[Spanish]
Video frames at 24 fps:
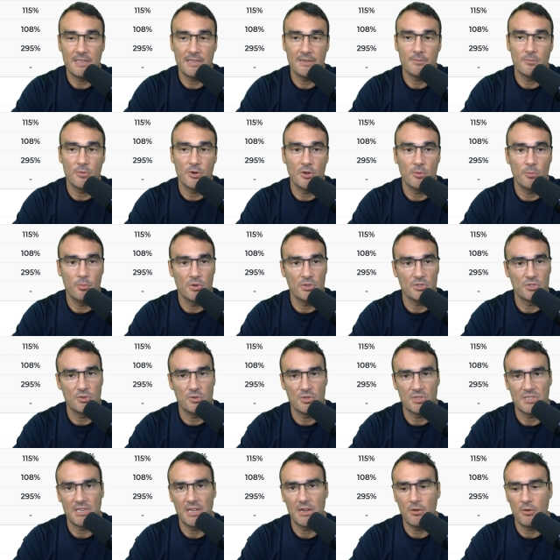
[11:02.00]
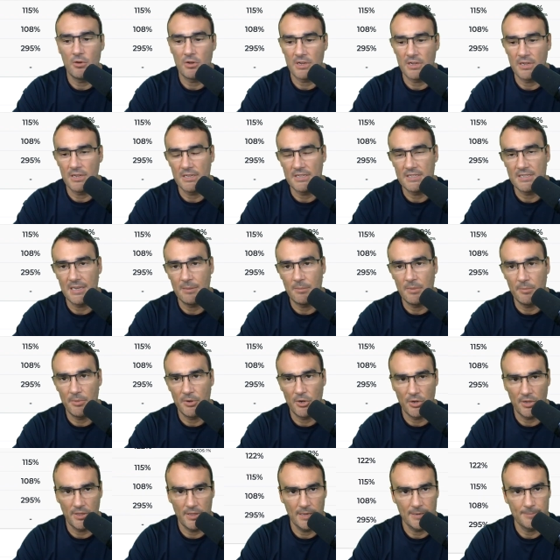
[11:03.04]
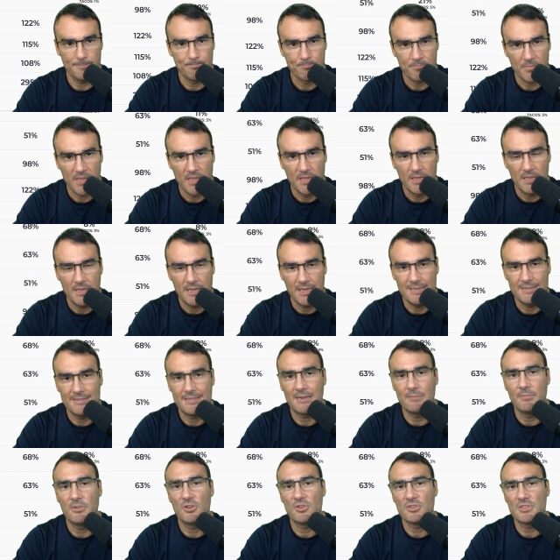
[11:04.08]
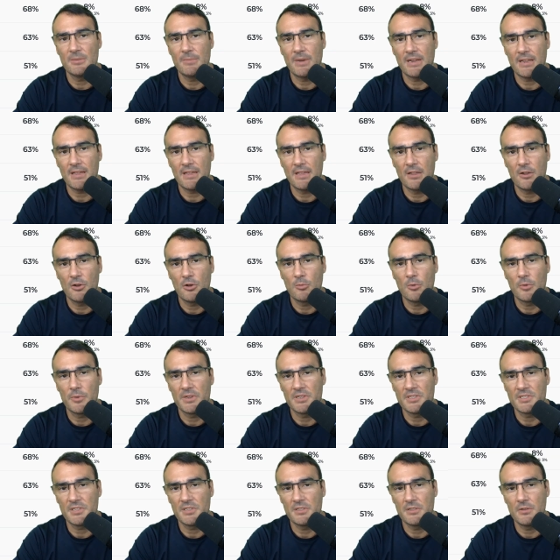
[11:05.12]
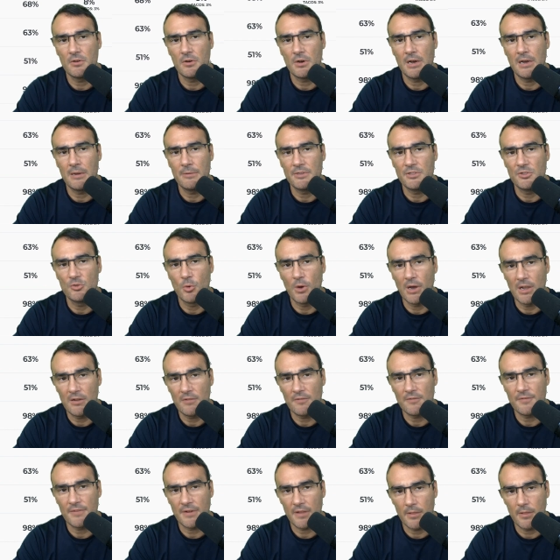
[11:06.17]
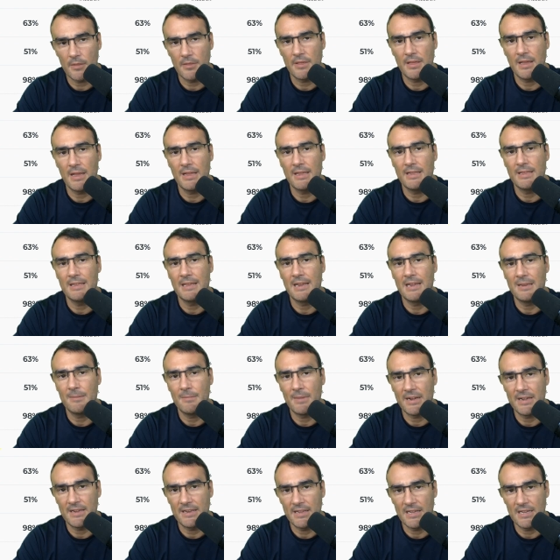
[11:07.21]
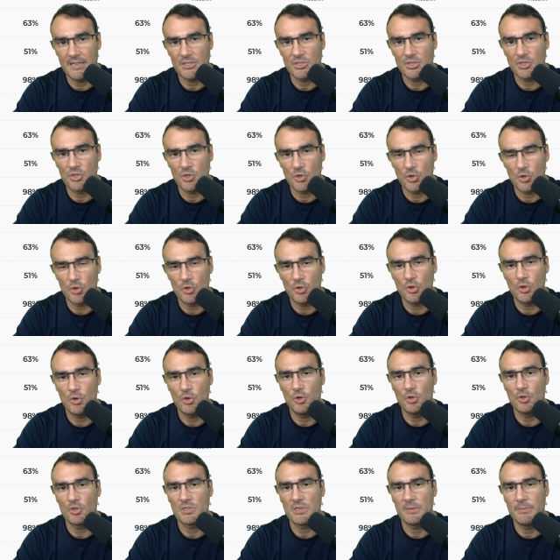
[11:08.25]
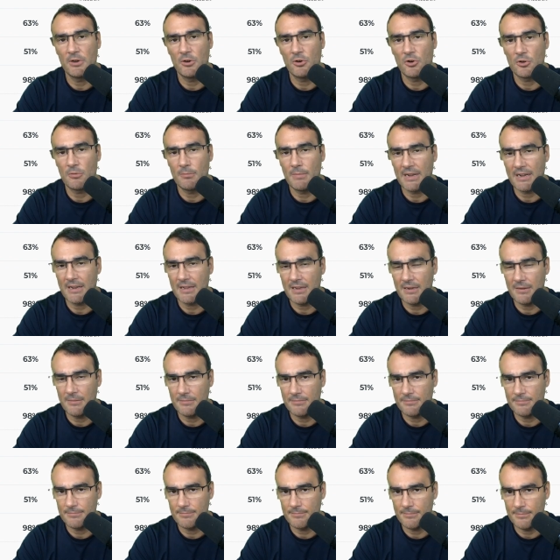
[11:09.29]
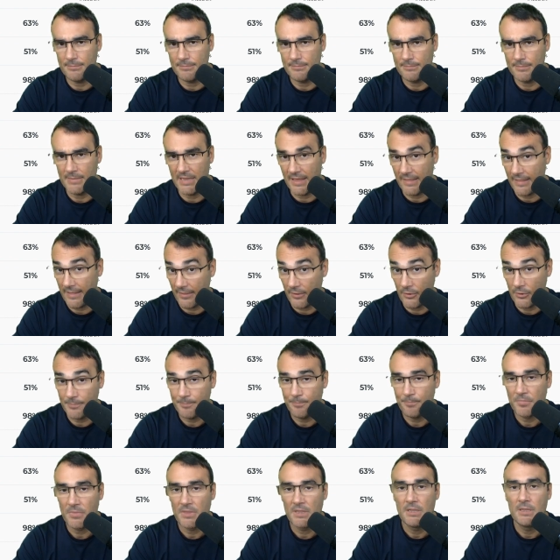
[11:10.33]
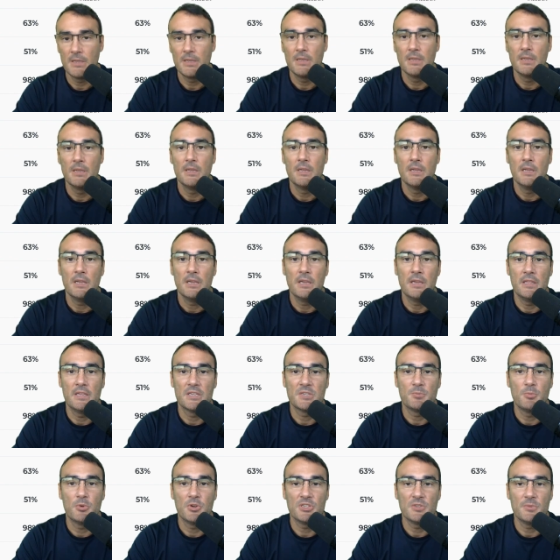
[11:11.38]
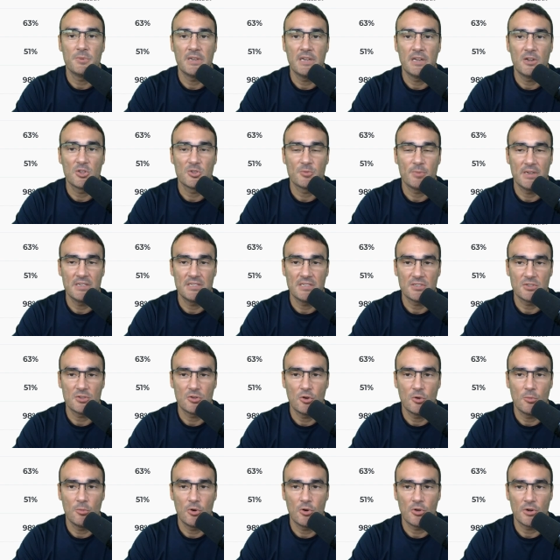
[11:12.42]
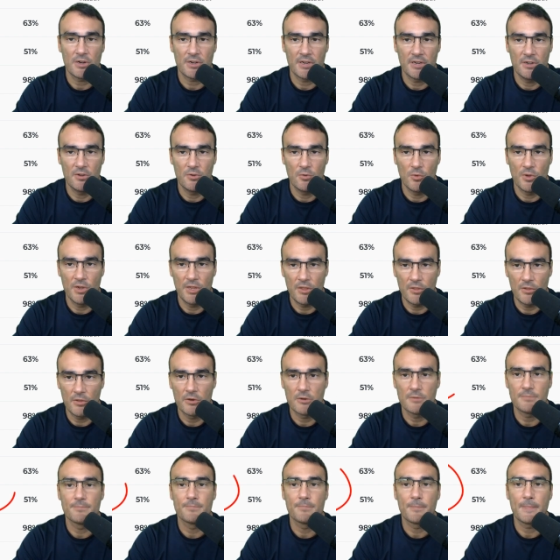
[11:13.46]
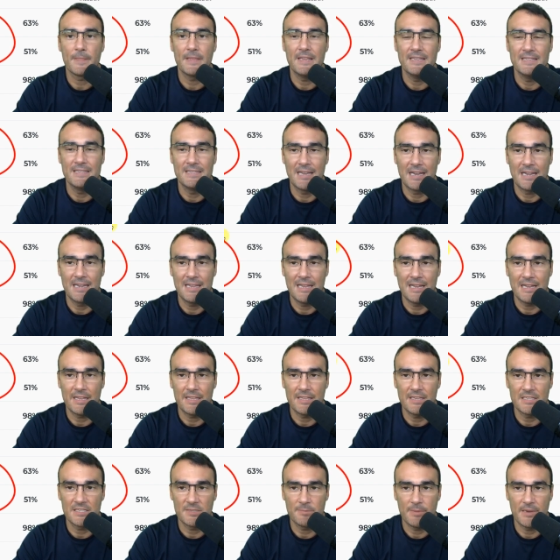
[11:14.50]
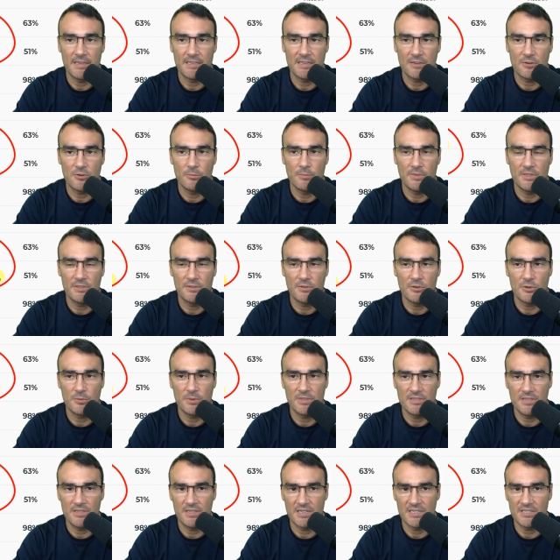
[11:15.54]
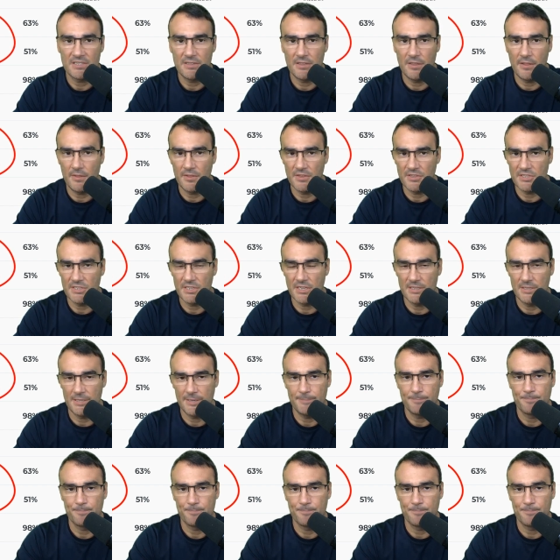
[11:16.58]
bueno, pues no es algo que sea mi prioridad. En términos de margen, como viene siendo habitual, Francia y Alemania son los que mejor margen me ha dado. Y después vienen los países como Reino Unido, Italia y España con 21, 23 y 17.